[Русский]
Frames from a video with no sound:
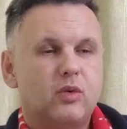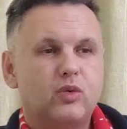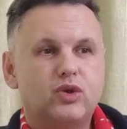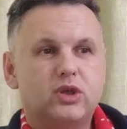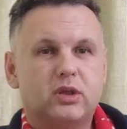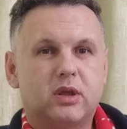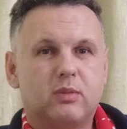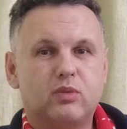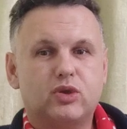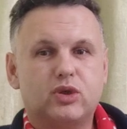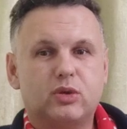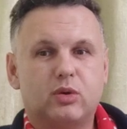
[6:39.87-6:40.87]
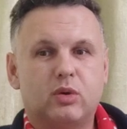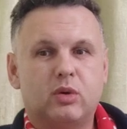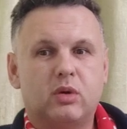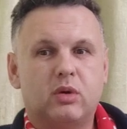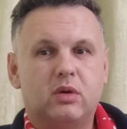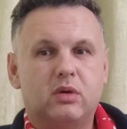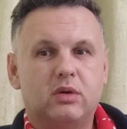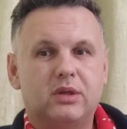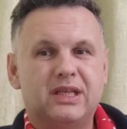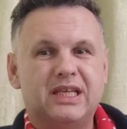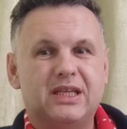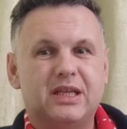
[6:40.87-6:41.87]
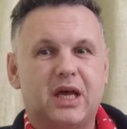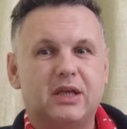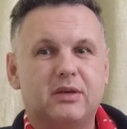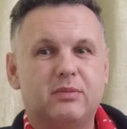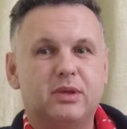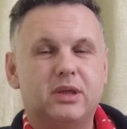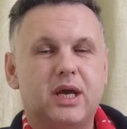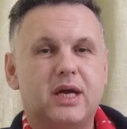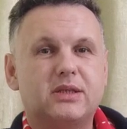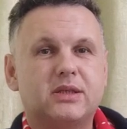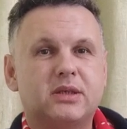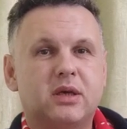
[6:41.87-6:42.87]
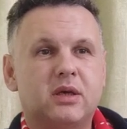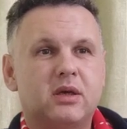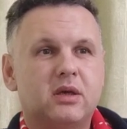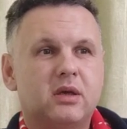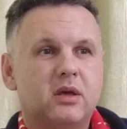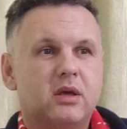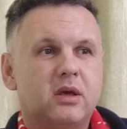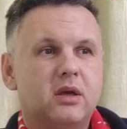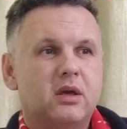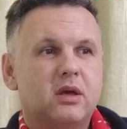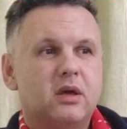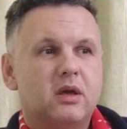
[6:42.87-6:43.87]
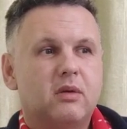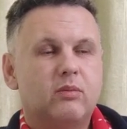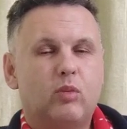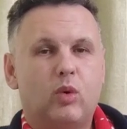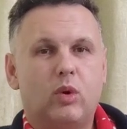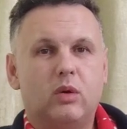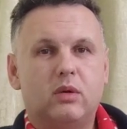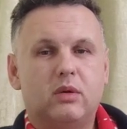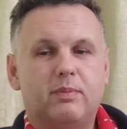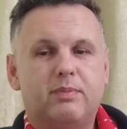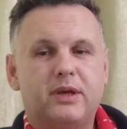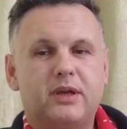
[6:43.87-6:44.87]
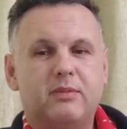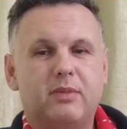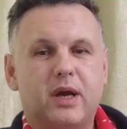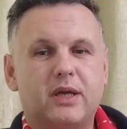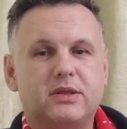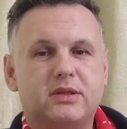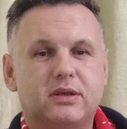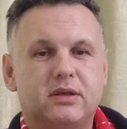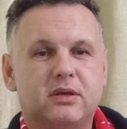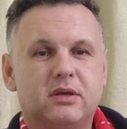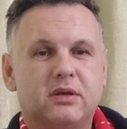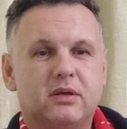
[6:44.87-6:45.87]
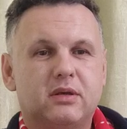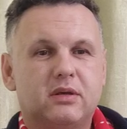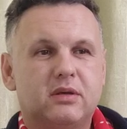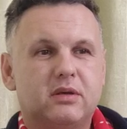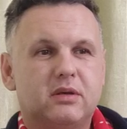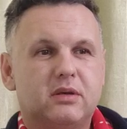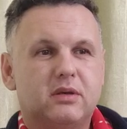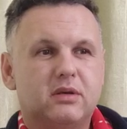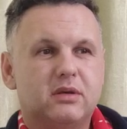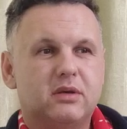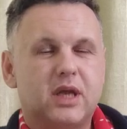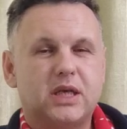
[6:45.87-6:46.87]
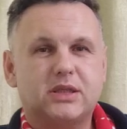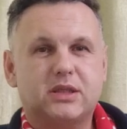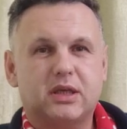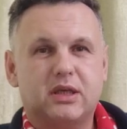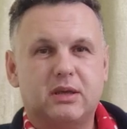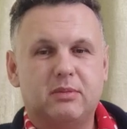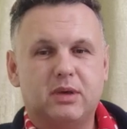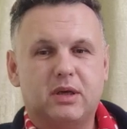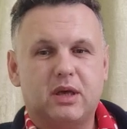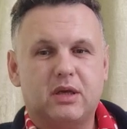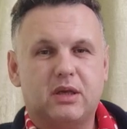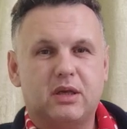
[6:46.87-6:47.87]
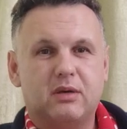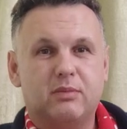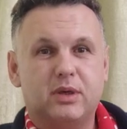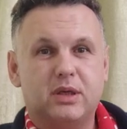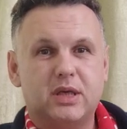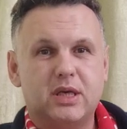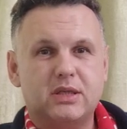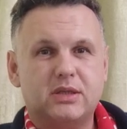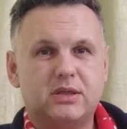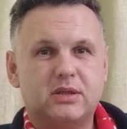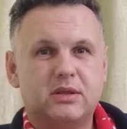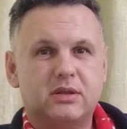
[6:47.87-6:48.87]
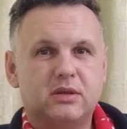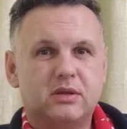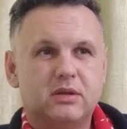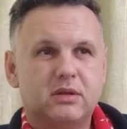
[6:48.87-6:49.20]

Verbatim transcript: учат тому, что не надо меняться, мол, принимайте нас такими, какие мы есть,